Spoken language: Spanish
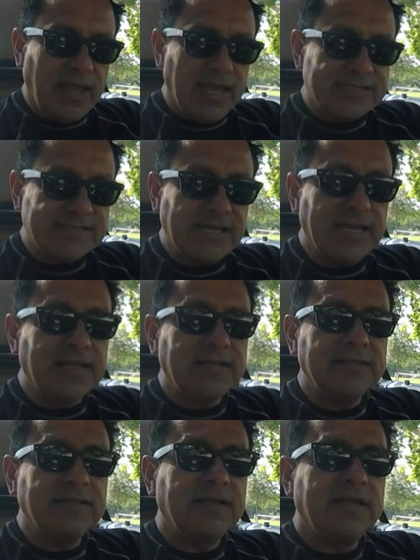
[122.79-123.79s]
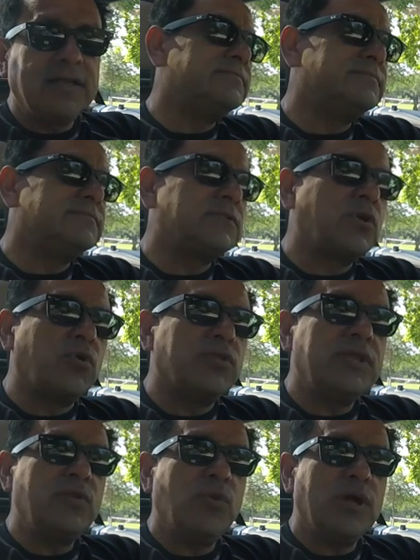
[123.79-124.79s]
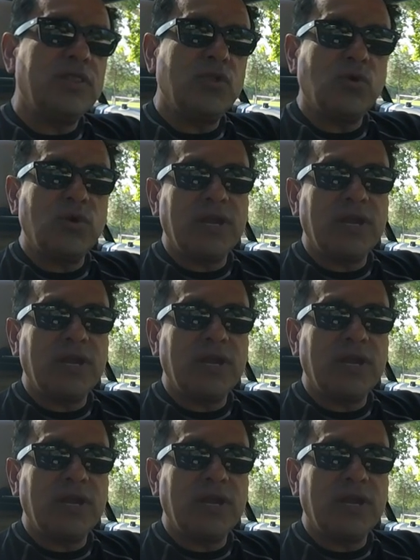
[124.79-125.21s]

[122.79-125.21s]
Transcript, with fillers: SL, continuando